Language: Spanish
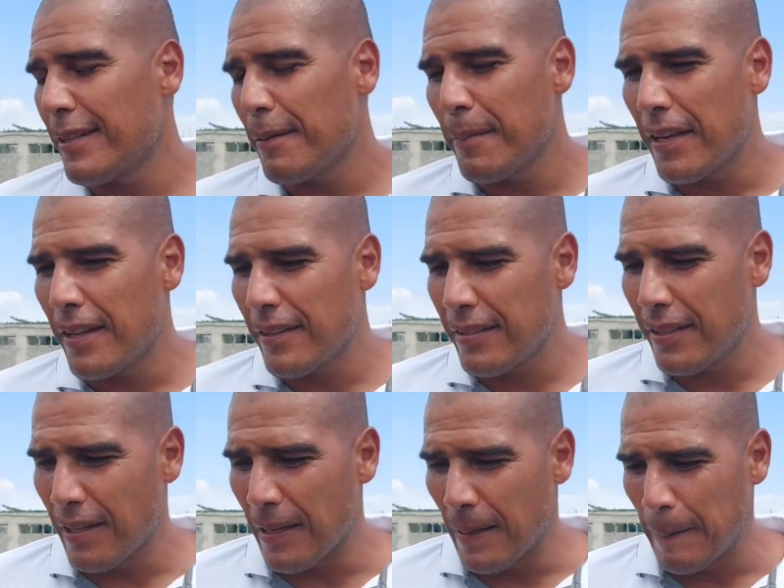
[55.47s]
se
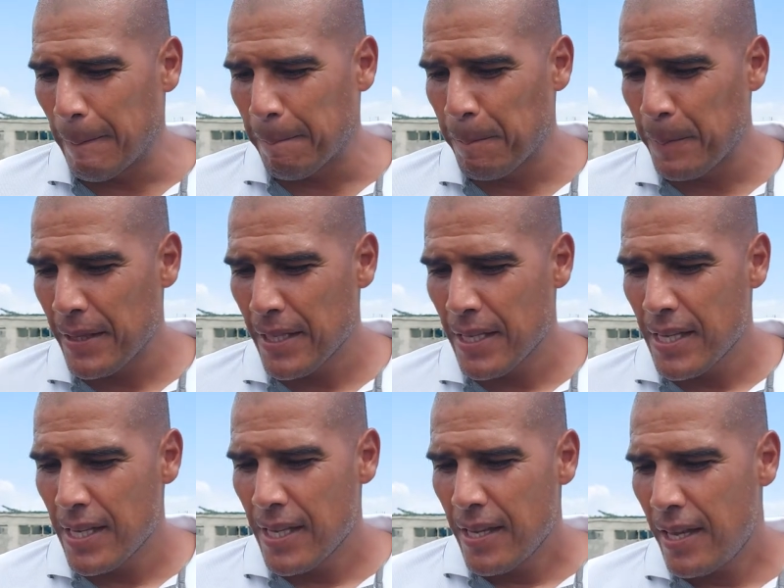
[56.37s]
merece
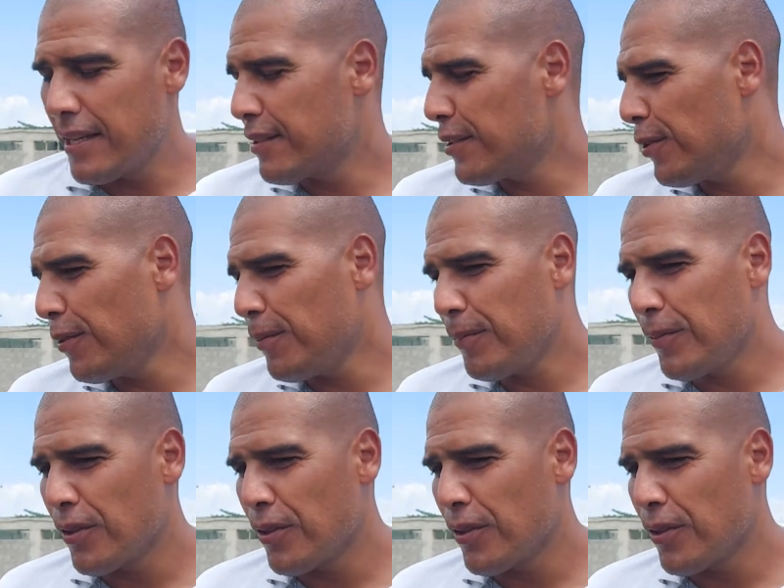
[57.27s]
esto.